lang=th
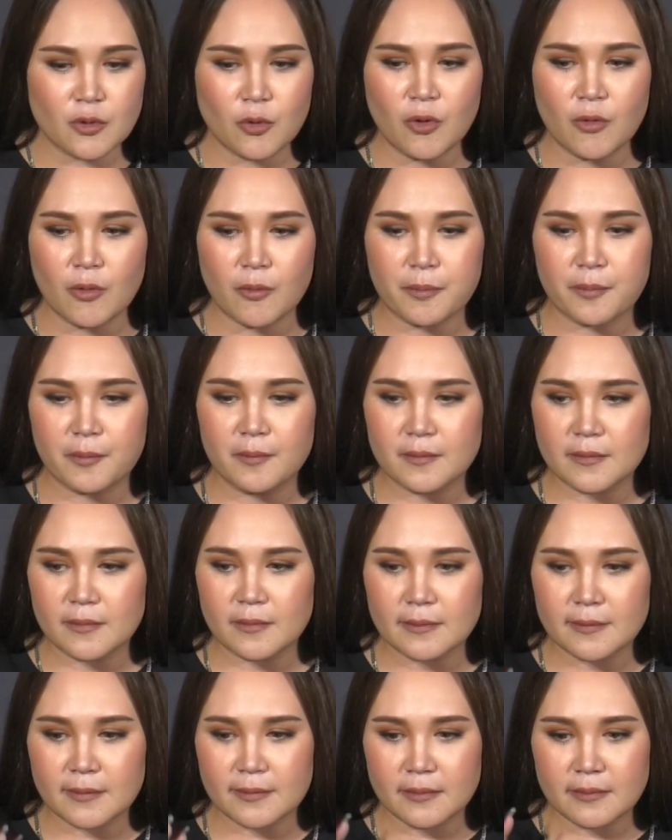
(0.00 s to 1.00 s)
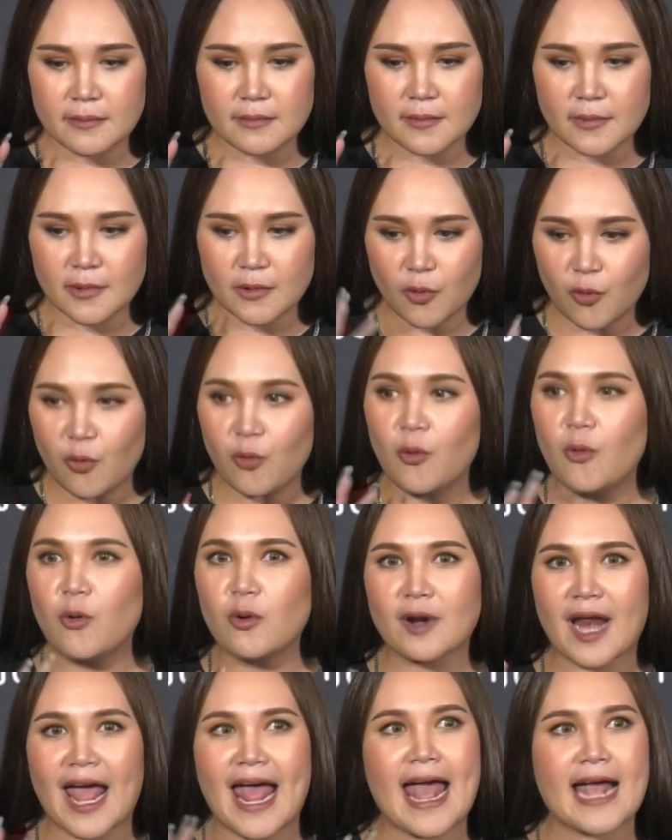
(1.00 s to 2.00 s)
รูปคู่
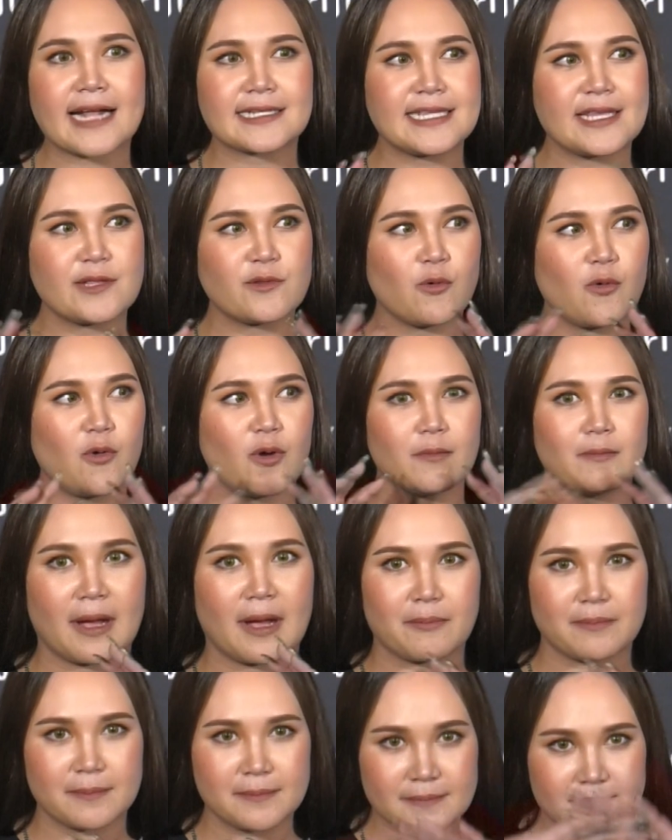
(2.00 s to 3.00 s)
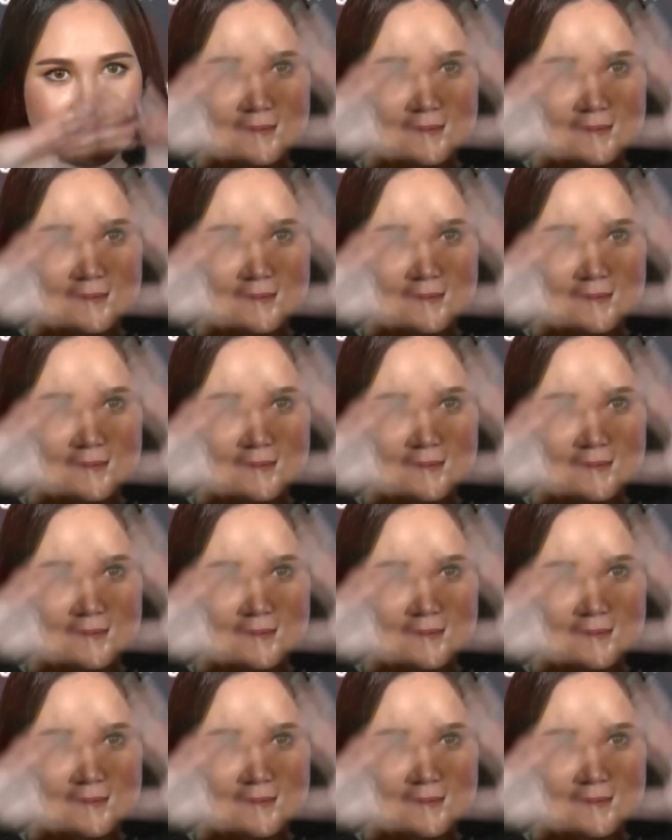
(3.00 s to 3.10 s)
แรกที่ทุกนแบบ